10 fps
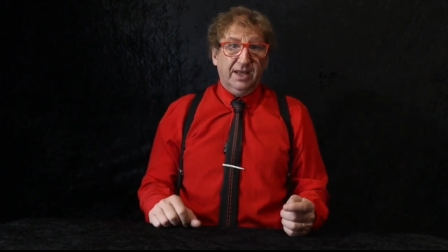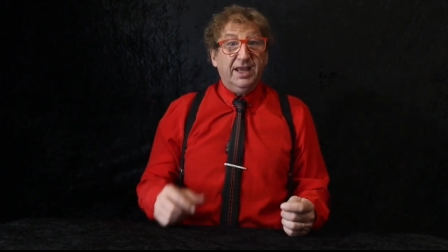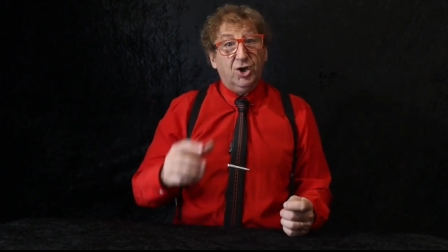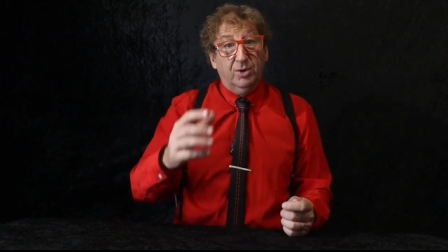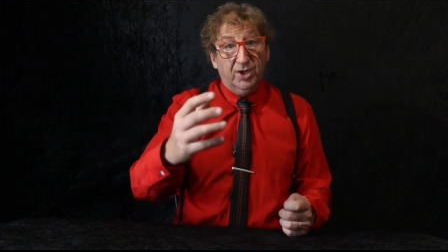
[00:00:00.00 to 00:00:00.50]

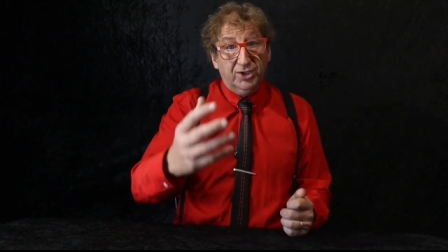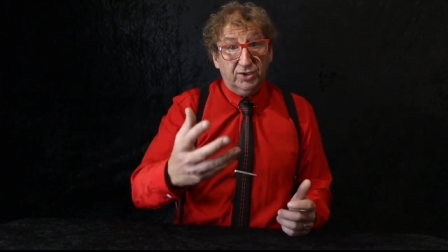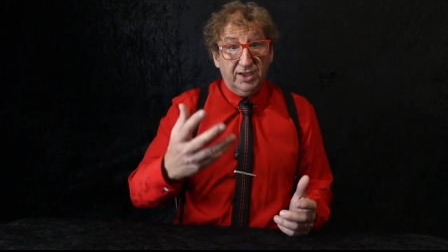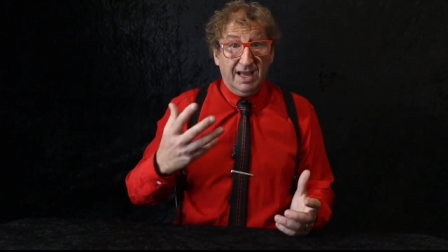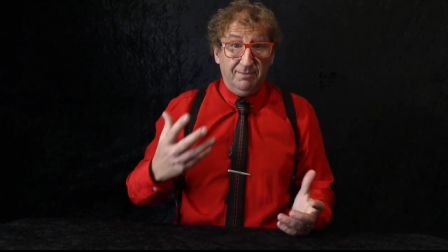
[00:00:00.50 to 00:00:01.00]
Es como que
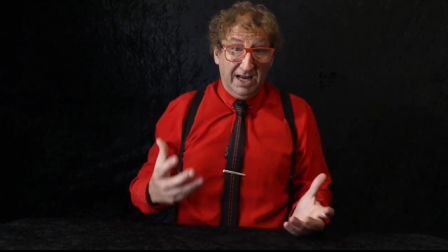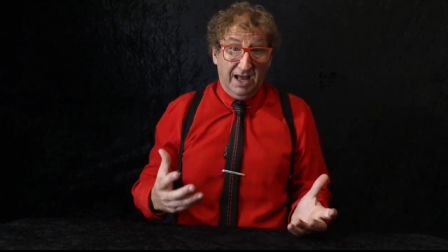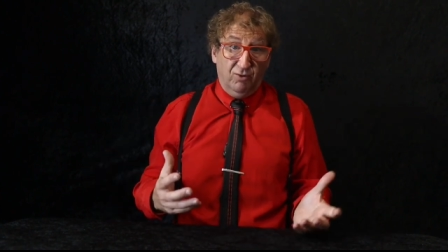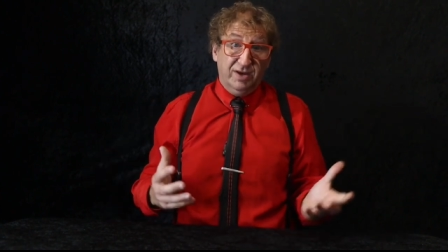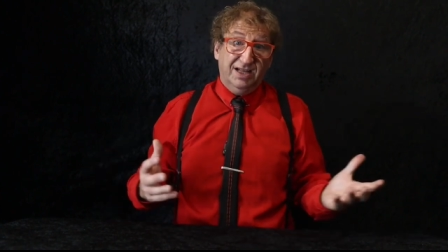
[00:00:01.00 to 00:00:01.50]
yo te diga,
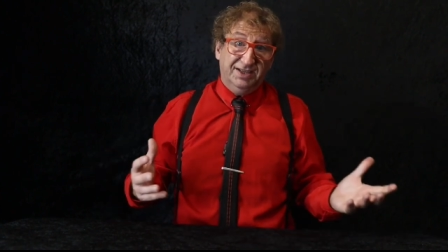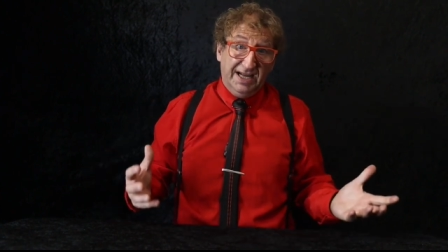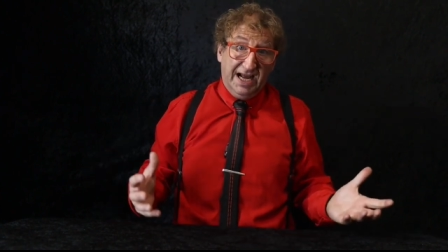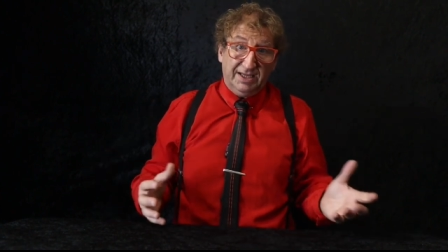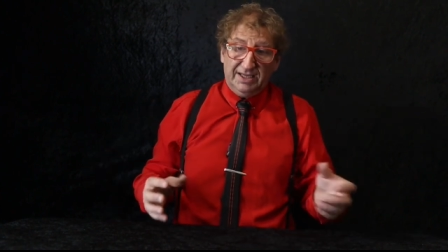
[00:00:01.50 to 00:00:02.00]
mira, voy a
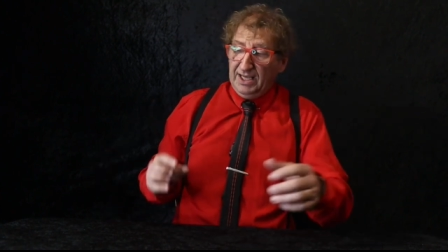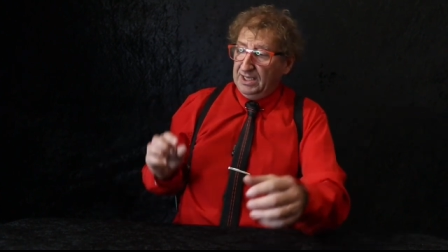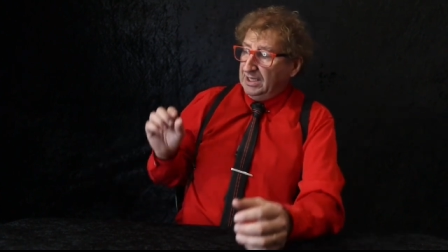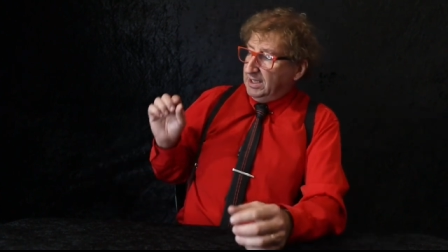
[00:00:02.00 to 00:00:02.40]
hacer arte,